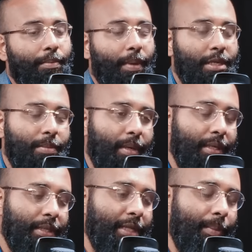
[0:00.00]
পেশেন্ট
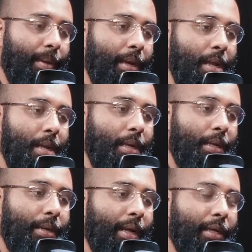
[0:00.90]
বাড়তেছে আবার
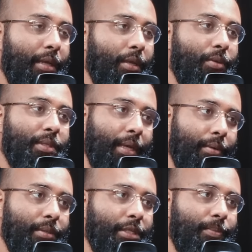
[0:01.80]
ড্রাগ ইন্ডিউ
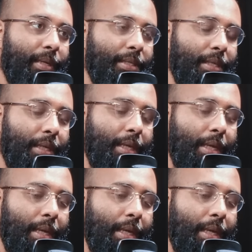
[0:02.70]
সাইকোসিস বাড়ছে